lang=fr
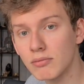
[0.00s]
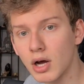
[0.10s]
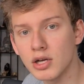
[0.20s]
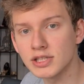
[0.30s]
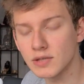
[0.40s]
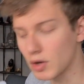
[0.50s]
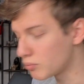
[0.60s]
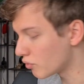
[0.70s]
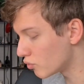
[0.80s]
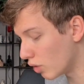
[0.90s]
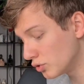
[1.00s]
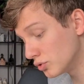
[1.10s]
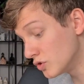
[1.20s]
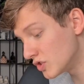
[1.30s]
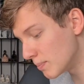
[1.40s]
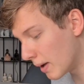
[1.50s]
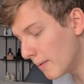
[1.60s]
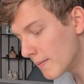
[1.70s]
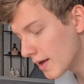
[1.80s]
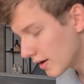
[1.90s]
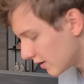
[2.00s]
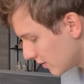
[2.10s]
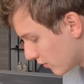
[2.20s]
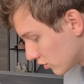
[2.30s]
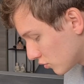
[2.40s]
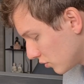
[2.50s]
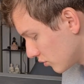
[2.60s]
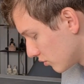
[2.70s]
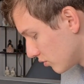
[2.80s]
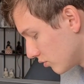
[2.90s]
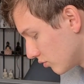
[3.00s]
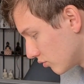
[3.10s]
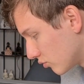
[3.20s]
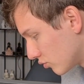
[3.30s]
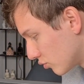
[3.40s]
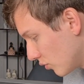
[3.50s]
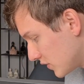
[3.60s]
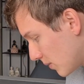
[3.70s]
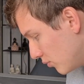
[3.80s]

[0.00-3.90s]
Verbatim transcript: Allez savoir pourquoi, je ne sais pas. Et franchement, je, trouve ça